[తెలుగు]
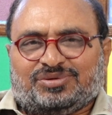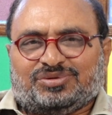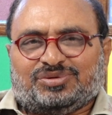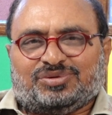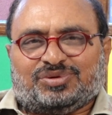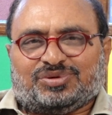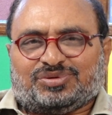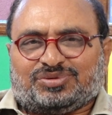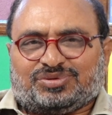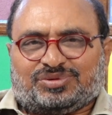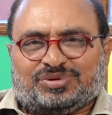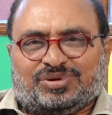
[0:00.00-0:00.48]
రోజు
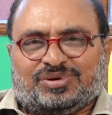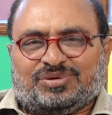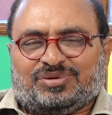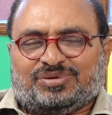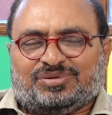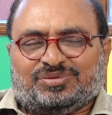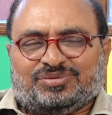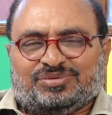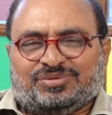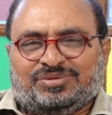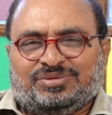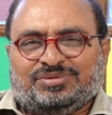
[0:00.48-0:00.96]
వస్తున్నావు
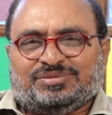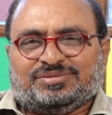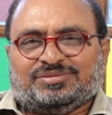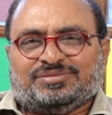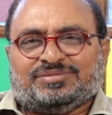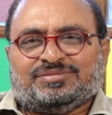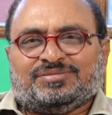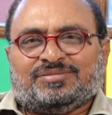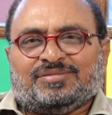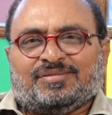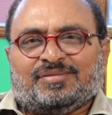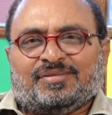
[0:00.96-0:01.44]
నువ్వు
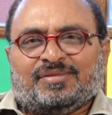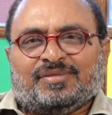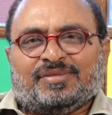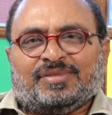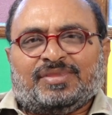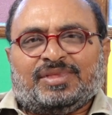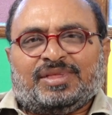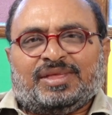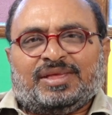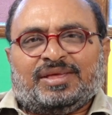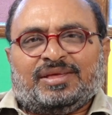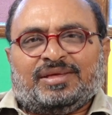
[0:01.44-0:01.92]

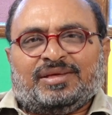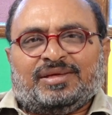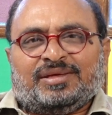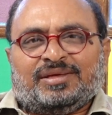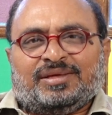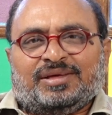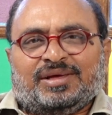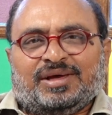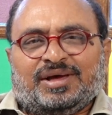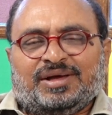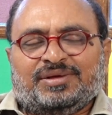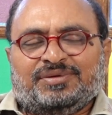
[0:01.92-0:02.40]

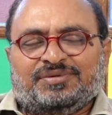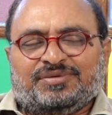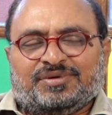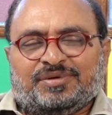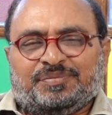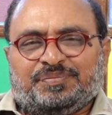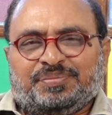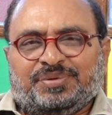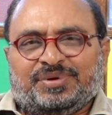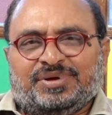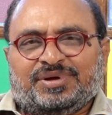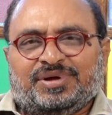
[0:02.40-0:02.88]
అని
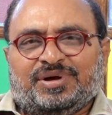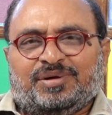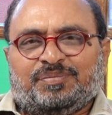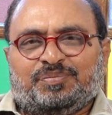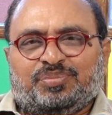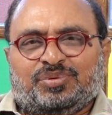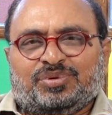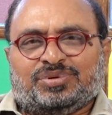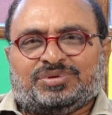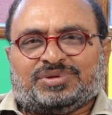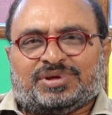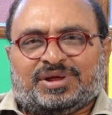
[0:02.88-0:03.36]
చెప్పి
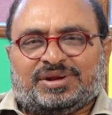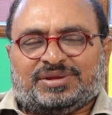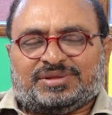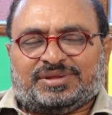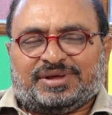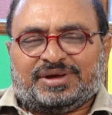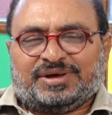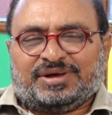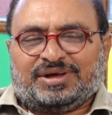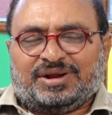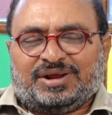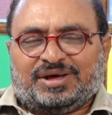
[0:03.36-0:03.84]
అప్పుడు తన
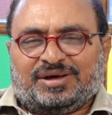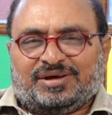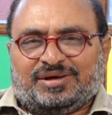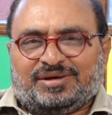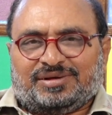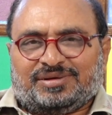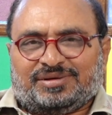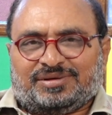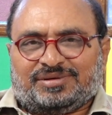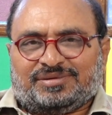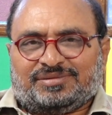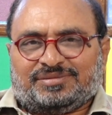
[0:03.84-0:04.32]
దగ్గర
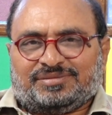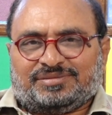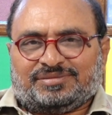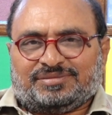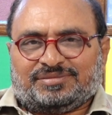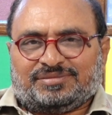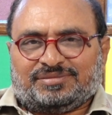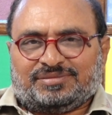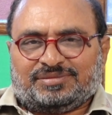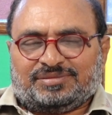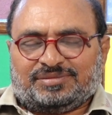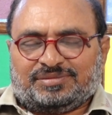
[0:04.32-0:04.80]

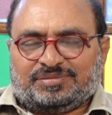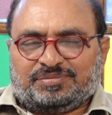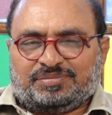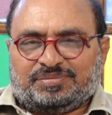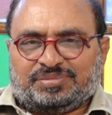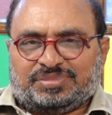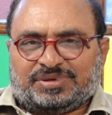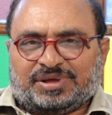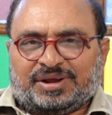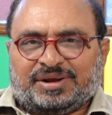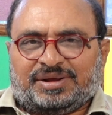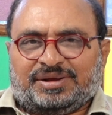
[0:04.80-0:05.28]

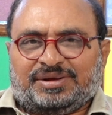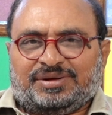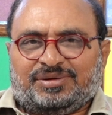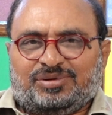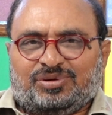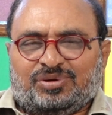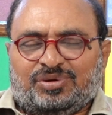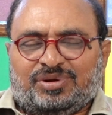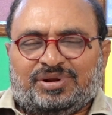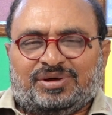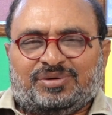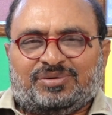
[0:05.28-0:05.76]
తన
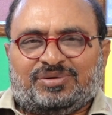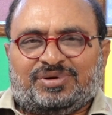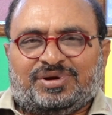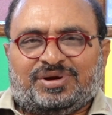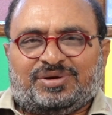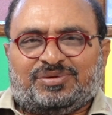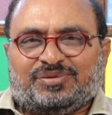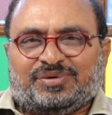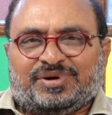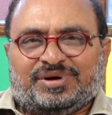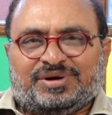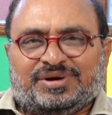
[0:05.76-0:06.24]
ఇంట్లోనే
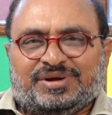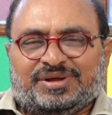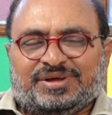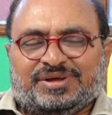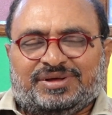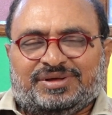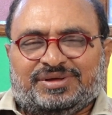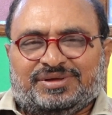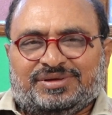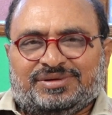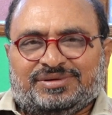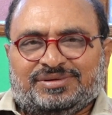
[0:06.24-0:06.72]
ఉన్నటువంటి
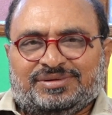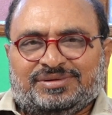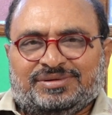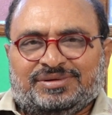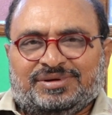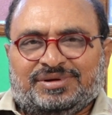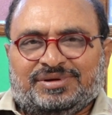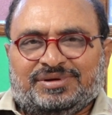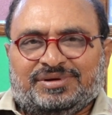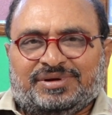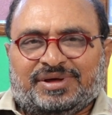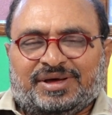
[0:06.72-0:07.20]

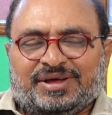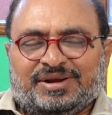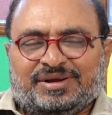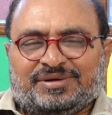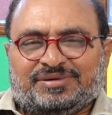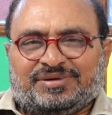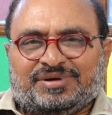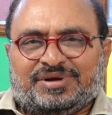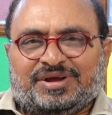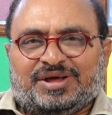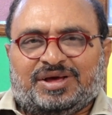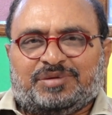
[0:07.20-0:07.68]

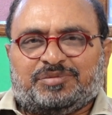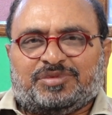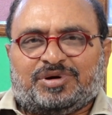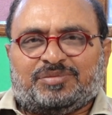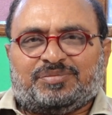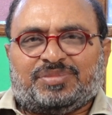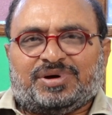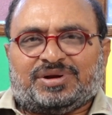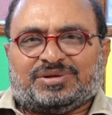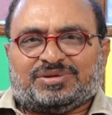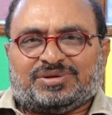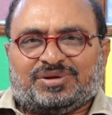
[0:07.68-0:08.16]
డైరెక్టర్
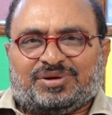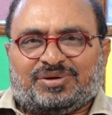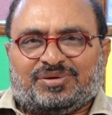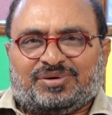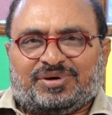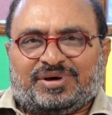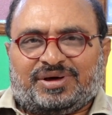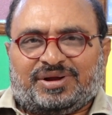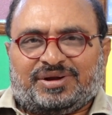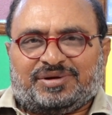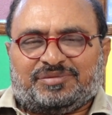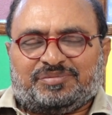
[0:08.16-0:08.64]
హేమం
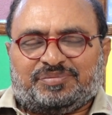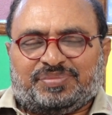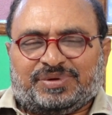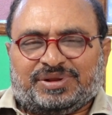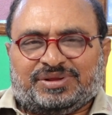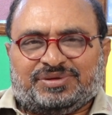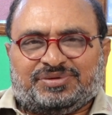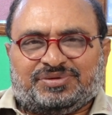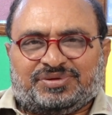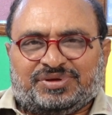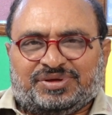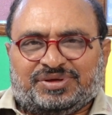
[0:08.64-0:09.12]
భరదరావు గారిని
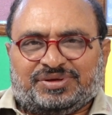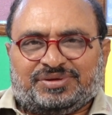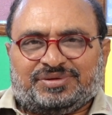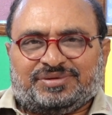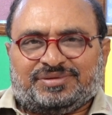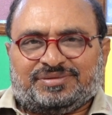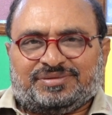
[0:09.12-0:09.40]
పిలిచి